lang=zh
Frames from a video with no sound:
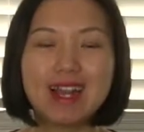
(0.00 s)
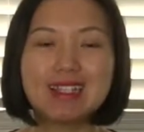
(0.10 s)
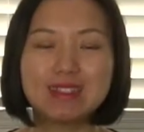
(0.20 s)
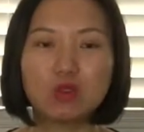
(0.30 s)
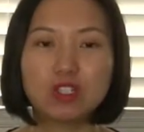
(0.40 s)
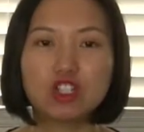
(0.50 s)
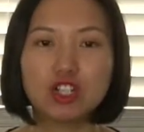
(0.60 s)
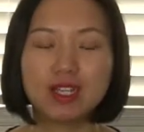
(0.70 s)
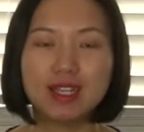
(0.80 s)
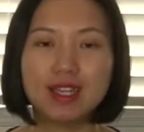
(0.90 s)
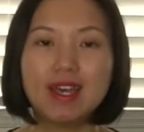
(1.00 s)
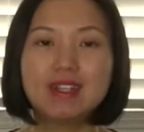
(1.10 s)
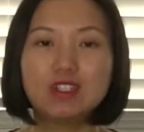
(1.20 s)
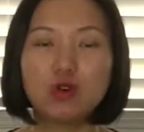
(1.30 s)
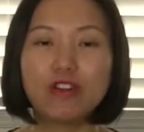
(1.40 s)
大集团的生意，
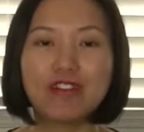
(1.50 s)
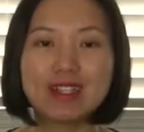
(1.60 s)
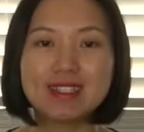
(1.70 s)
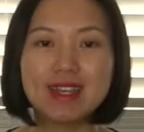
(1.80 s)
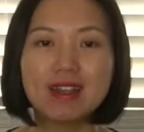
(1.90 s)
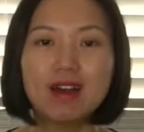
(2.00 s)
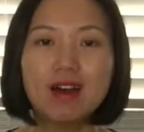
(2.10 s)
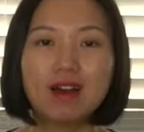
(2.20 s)
你就会发现，